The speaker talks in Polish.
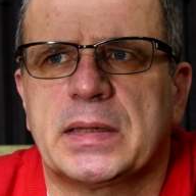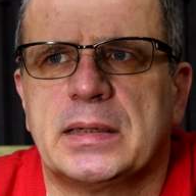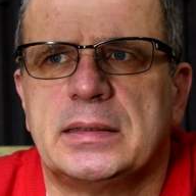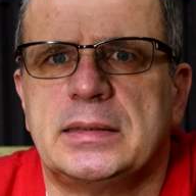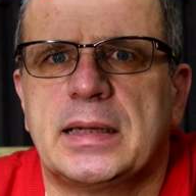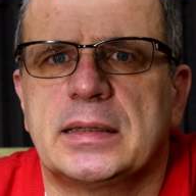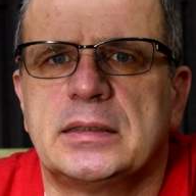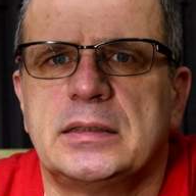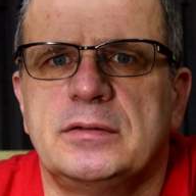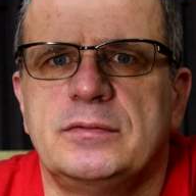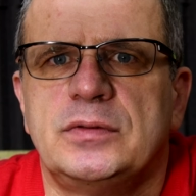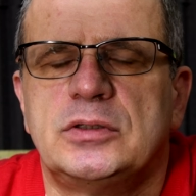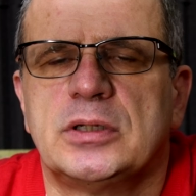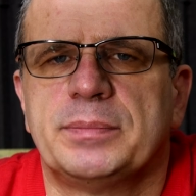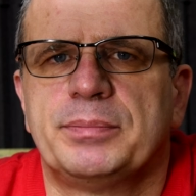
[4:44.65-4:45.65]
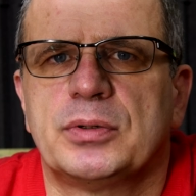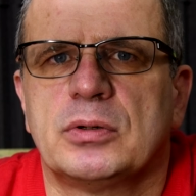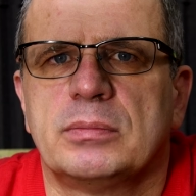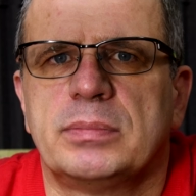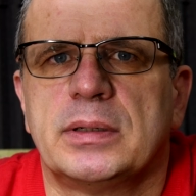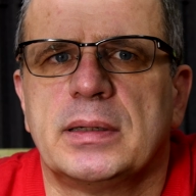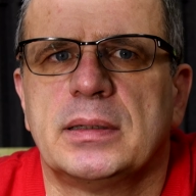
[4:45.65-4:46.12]
Jaki widzę
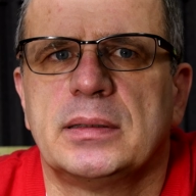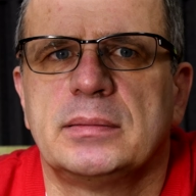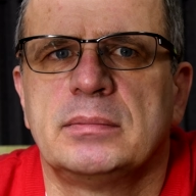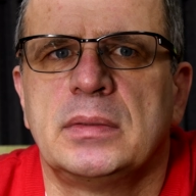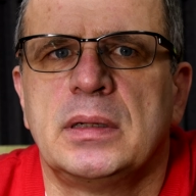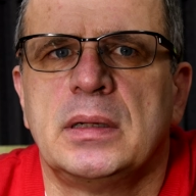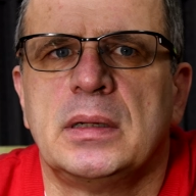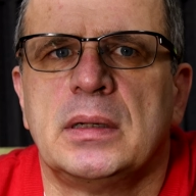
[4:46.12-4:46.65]
problem?